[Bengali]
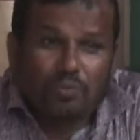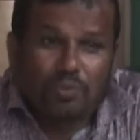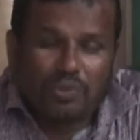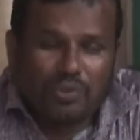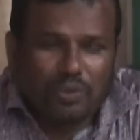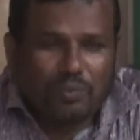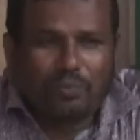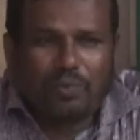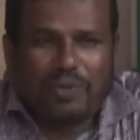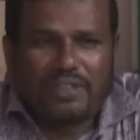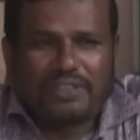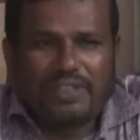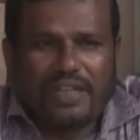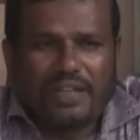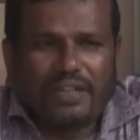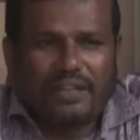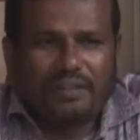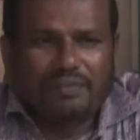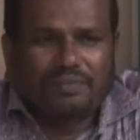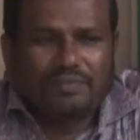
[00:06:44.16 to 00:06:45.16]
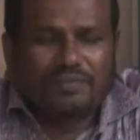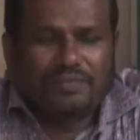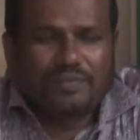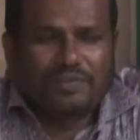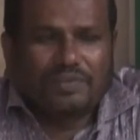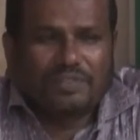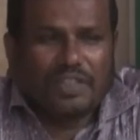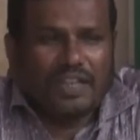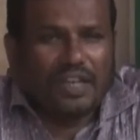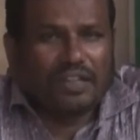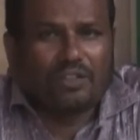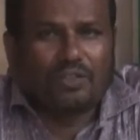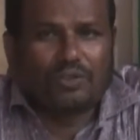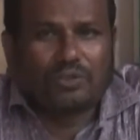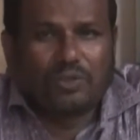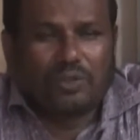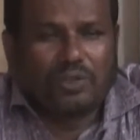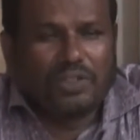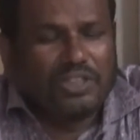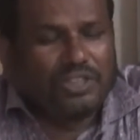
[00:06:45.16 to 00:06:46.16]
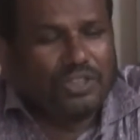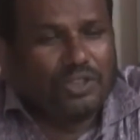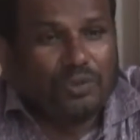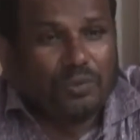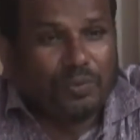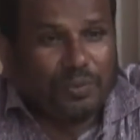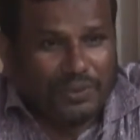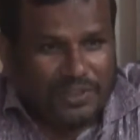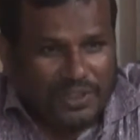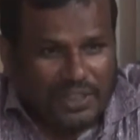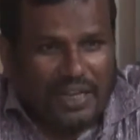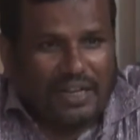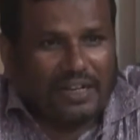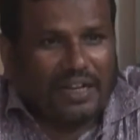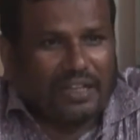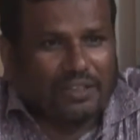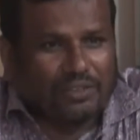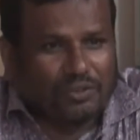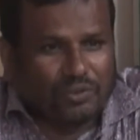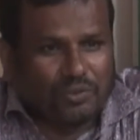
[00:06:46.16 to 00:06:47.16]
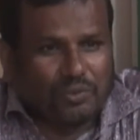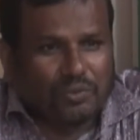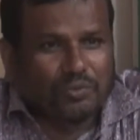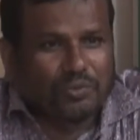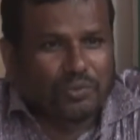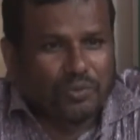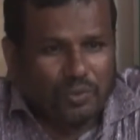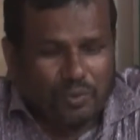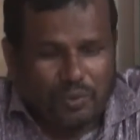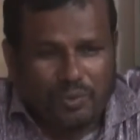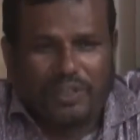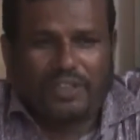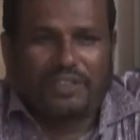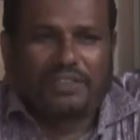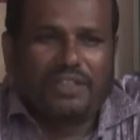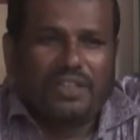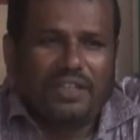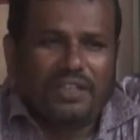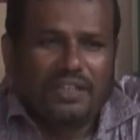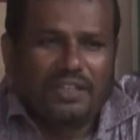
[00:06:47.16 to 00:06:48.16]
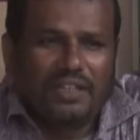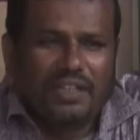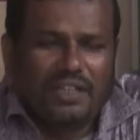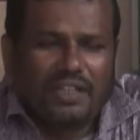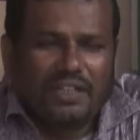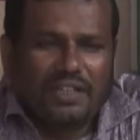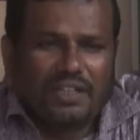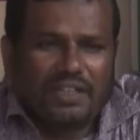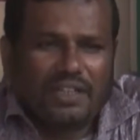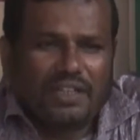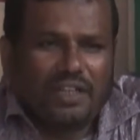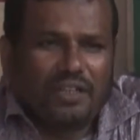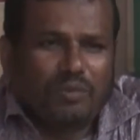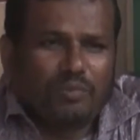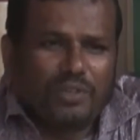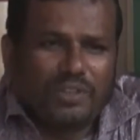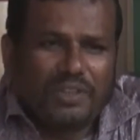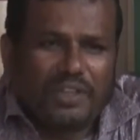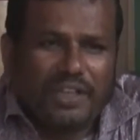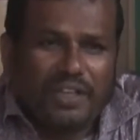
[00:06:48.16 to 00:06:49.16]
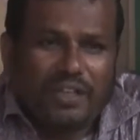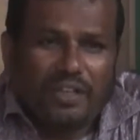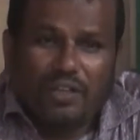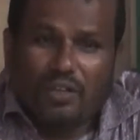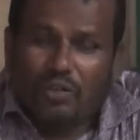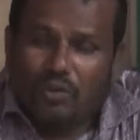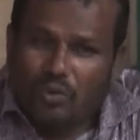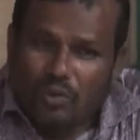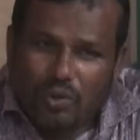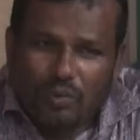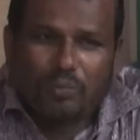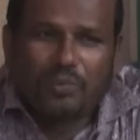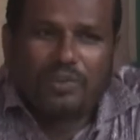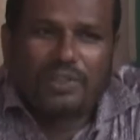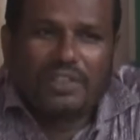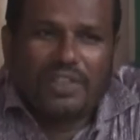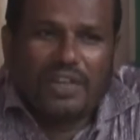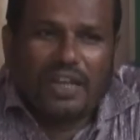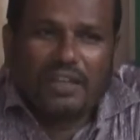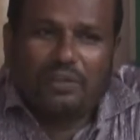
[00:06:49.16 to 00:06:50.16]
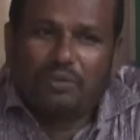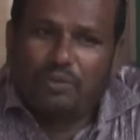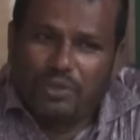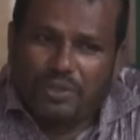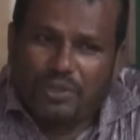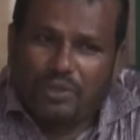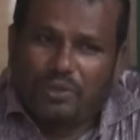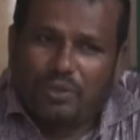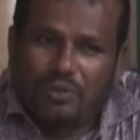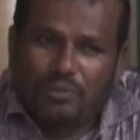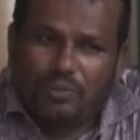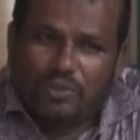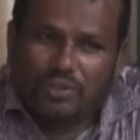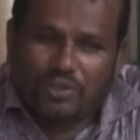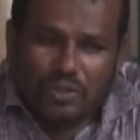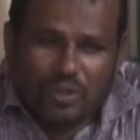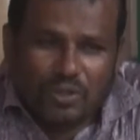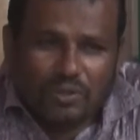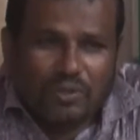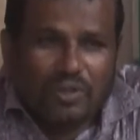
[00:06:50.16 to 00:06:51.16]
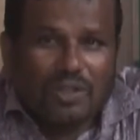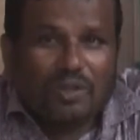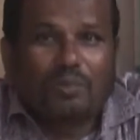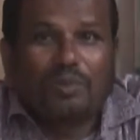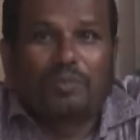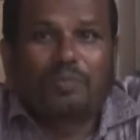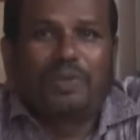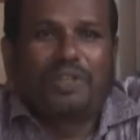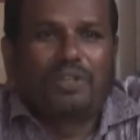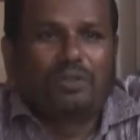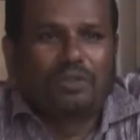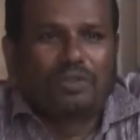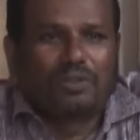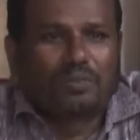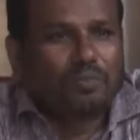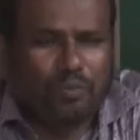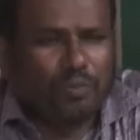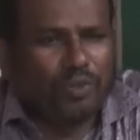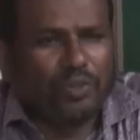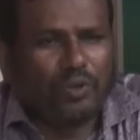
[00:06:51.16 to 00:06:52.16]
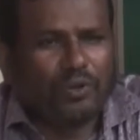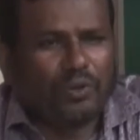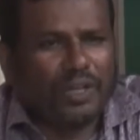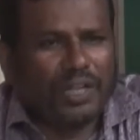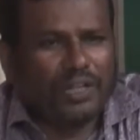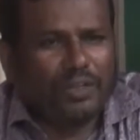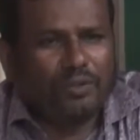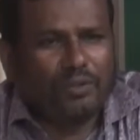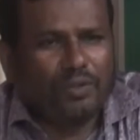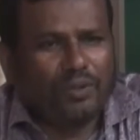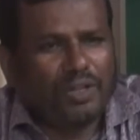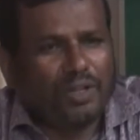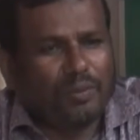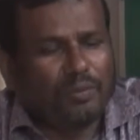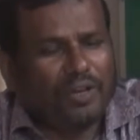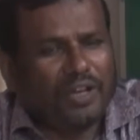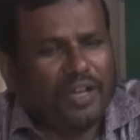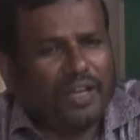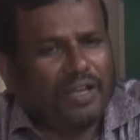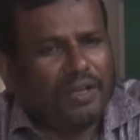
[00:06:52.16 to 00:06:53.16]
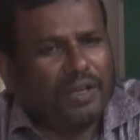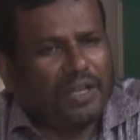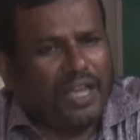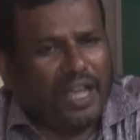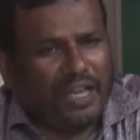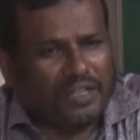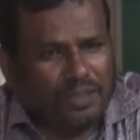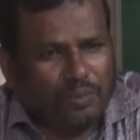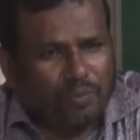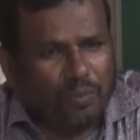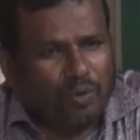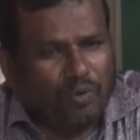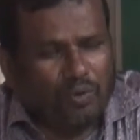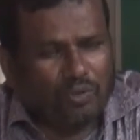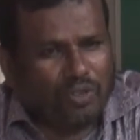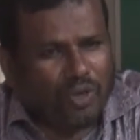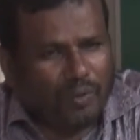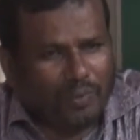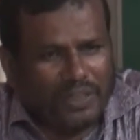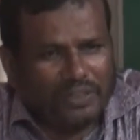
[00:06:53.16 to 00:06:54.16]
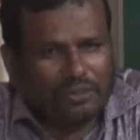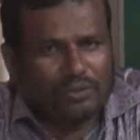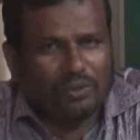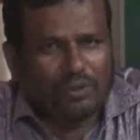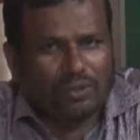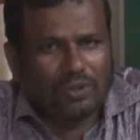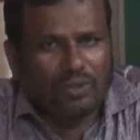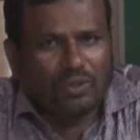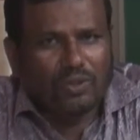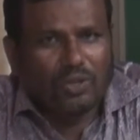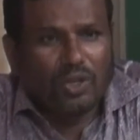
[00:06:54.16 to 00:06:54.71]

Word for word: প্রথম পর্যায়ে একশো চল্লিশটি উপজেলার কাজ শুরু হয়েছে এর মধ্যে রংপুর জেলায় দুইটি রংপুর সদর এবং পীরগঞ্জ পনেরোটা ইউনিয়ন এবং একটি পৌরসভার জন্য